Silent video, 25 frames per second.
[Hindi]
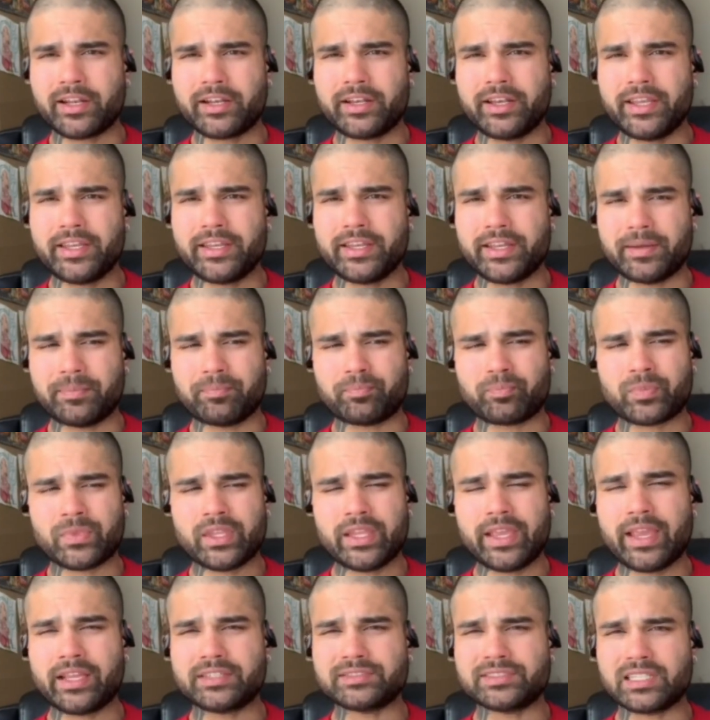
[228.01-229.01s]
ठीक है
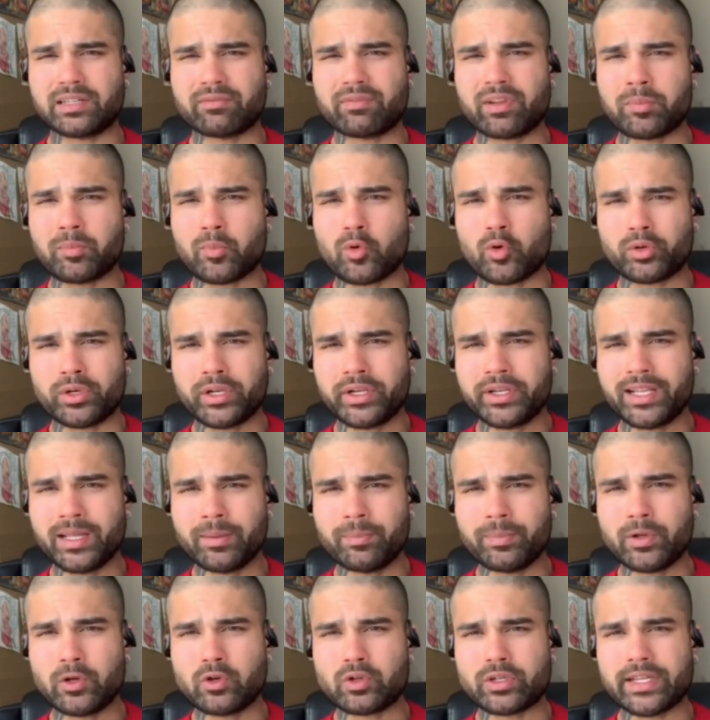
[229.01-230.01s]
एक सर्विंग मॉर्निंग टाइम पे
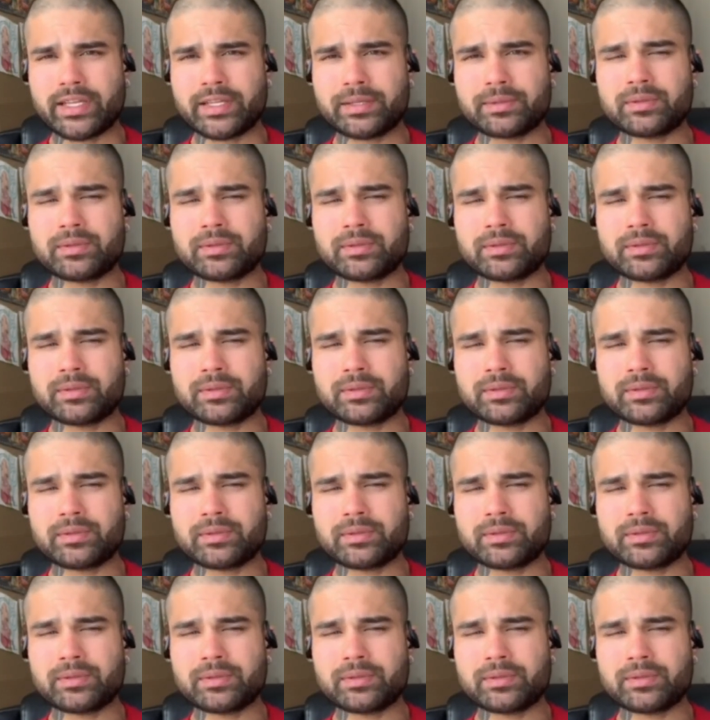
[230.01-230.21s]
होगी